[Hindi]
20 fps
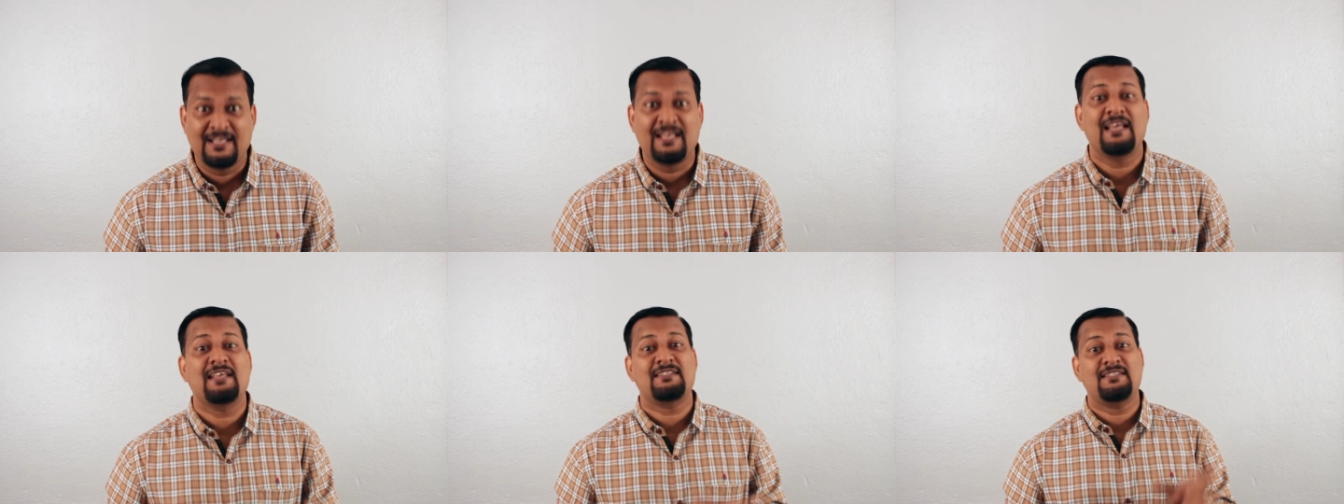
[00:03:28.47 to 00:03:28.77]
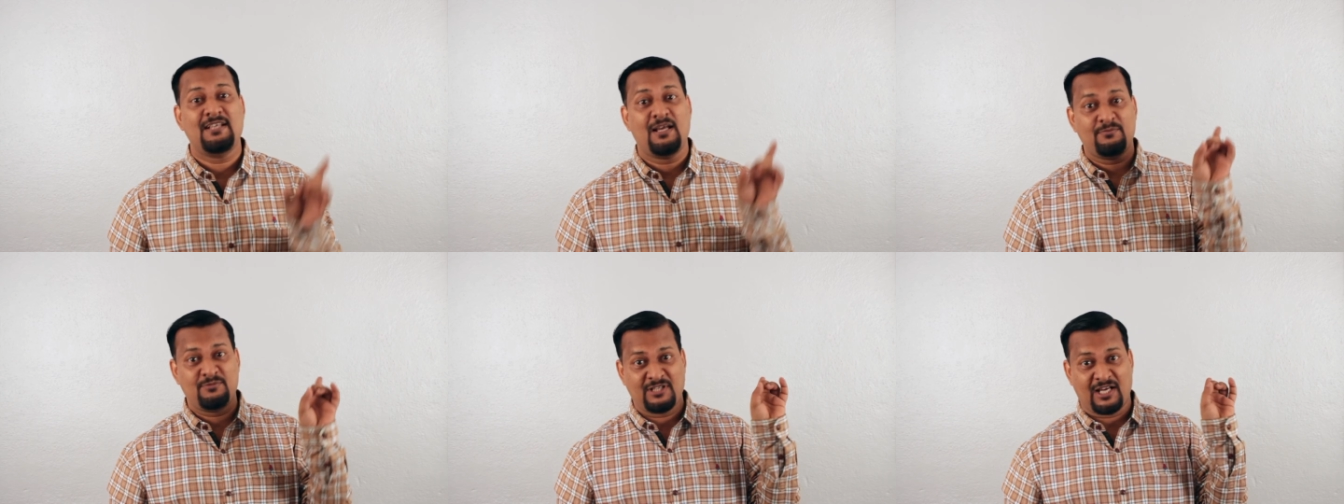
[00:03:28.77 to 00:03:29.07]

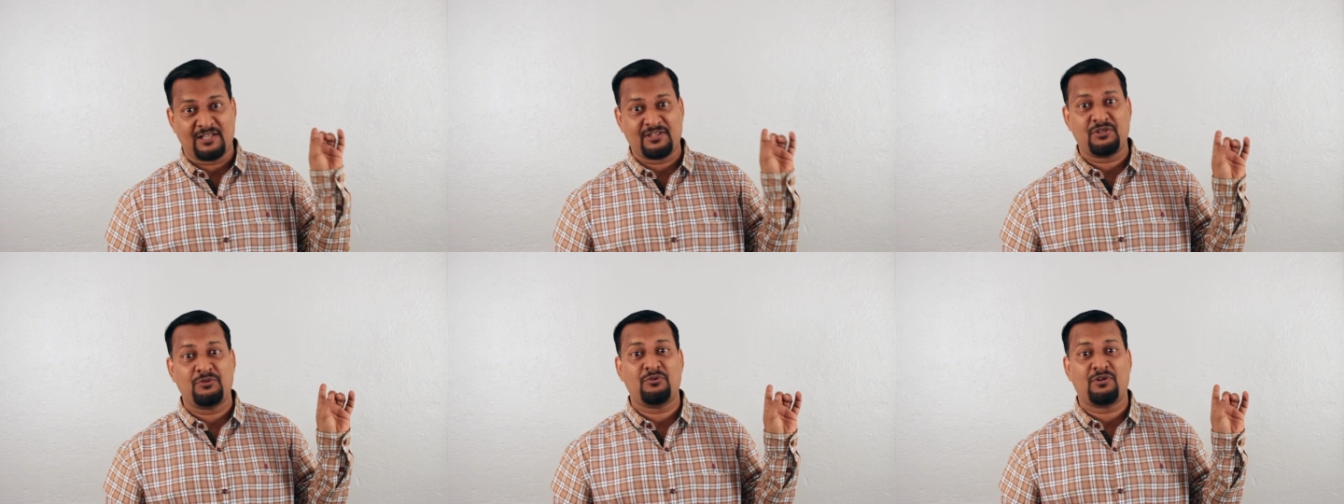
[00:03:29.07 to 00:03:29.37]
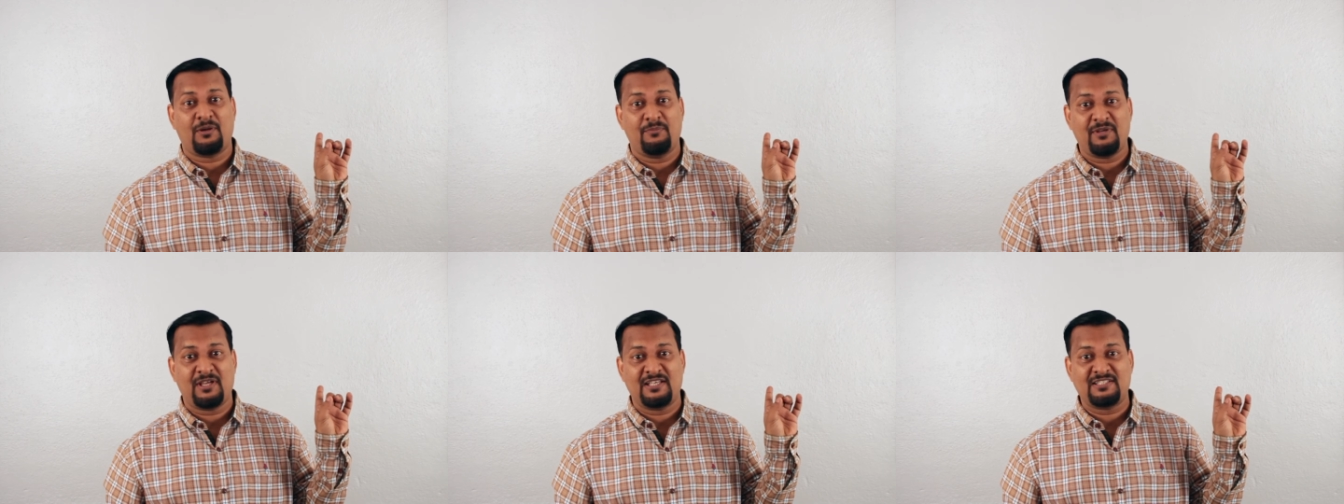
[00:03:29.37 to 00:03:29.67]
इसलिए आप जाते हो
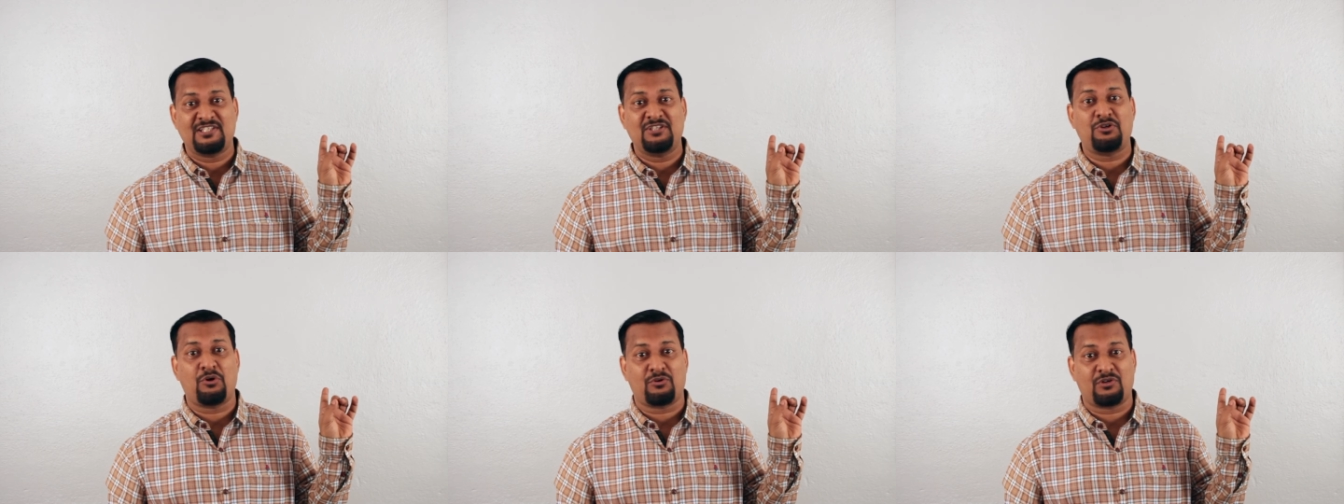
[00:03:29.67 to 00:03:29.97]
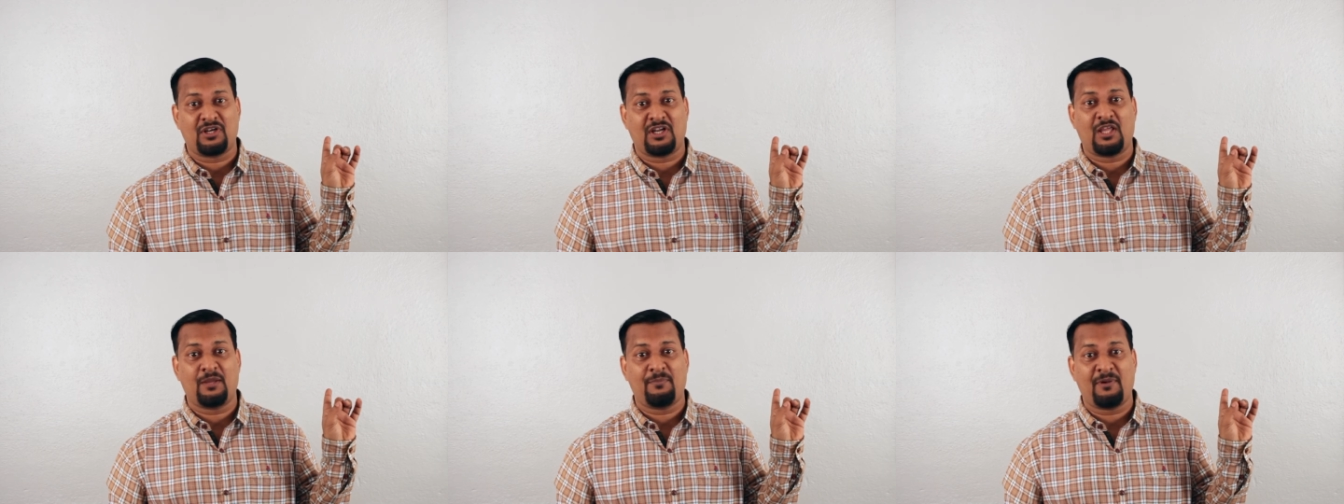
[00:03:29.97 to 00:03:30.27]
कभी किसी
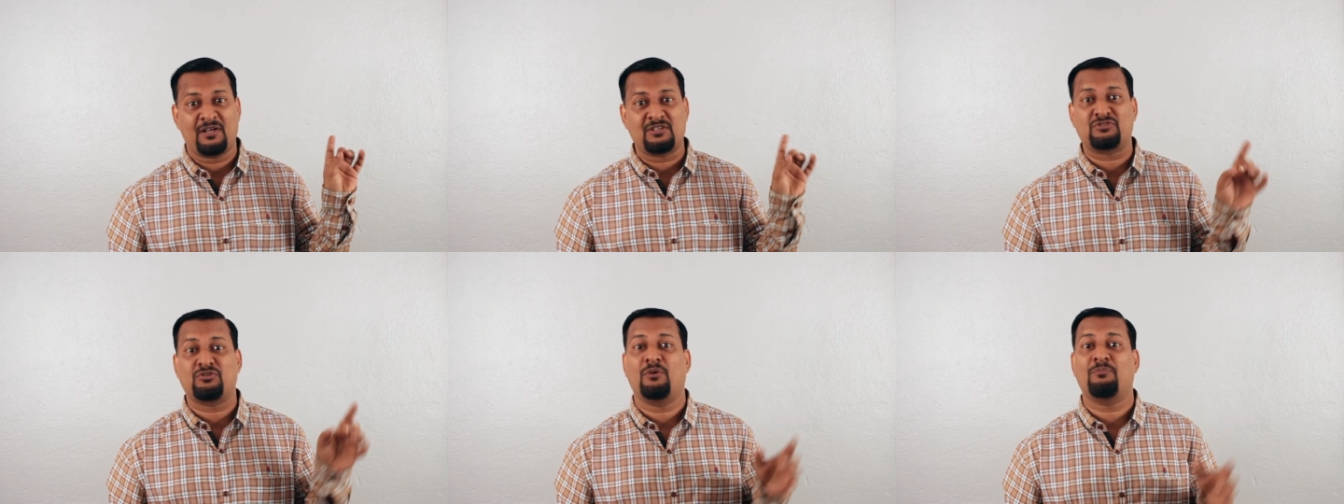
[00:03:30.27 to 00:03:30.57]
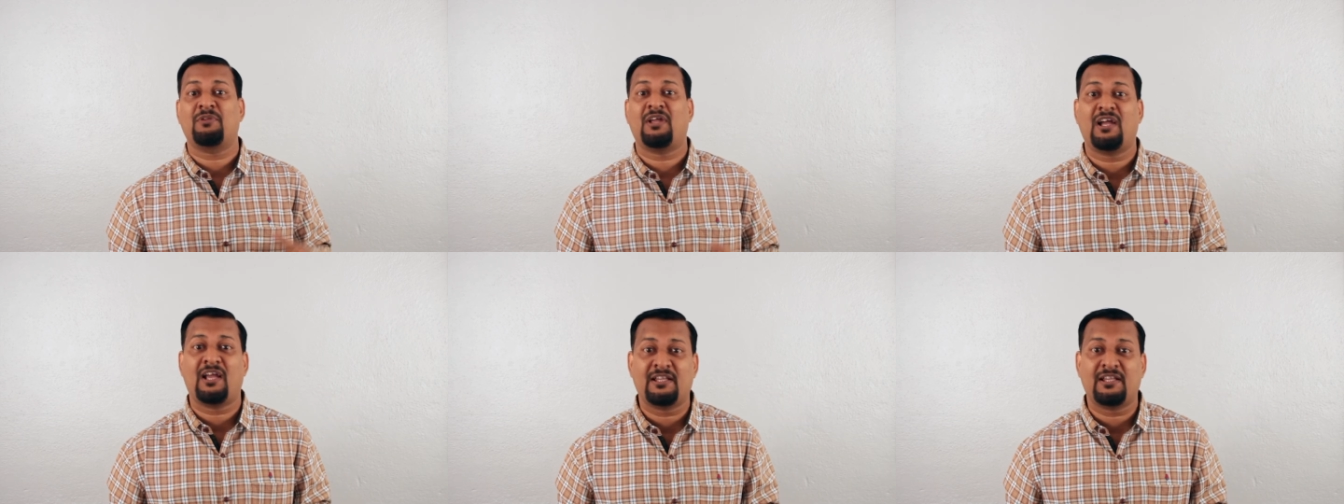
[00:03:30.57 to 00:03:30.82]
डॉक्टर के पास तो हम क्या